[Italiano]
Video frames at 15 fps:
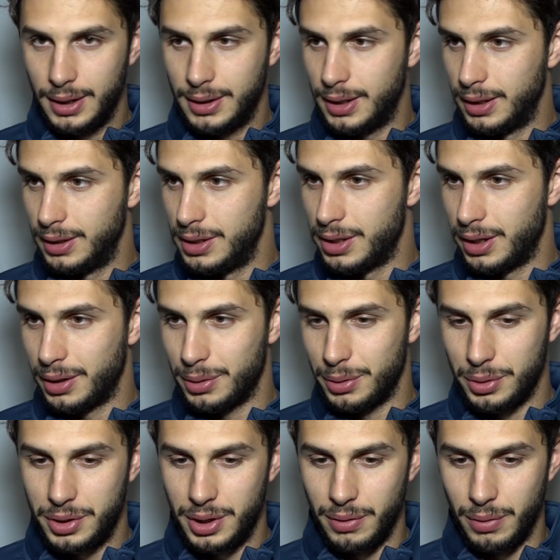tanti già ne
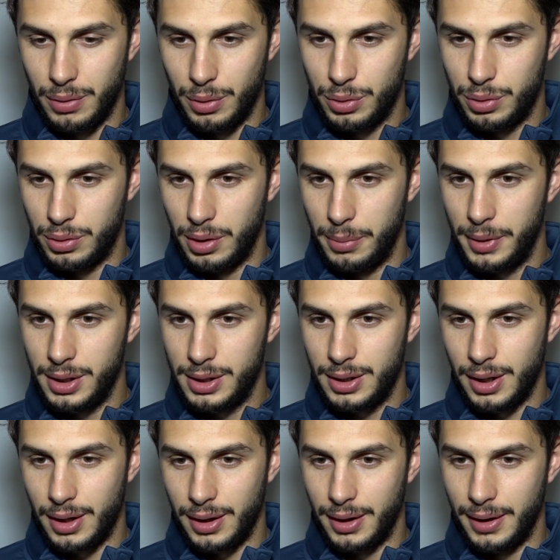conoscevo, ho conosciuto il
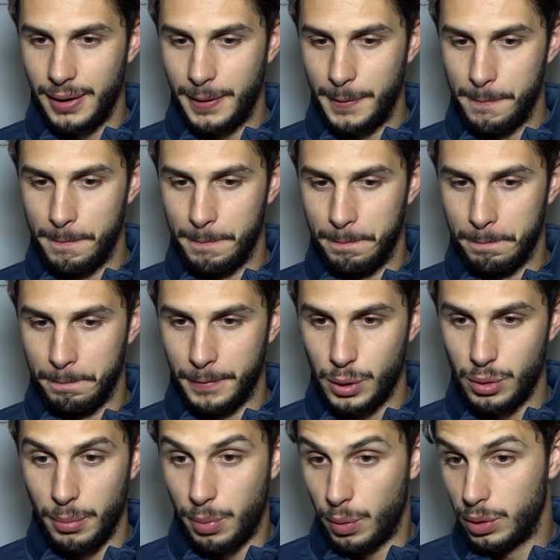mister e, mm, e
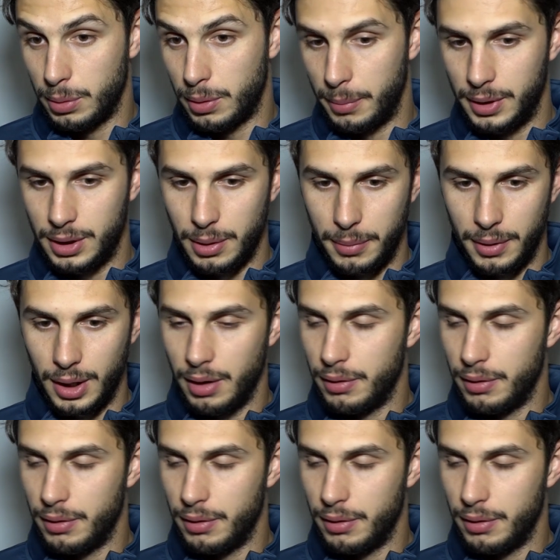sono pronto per mettermi al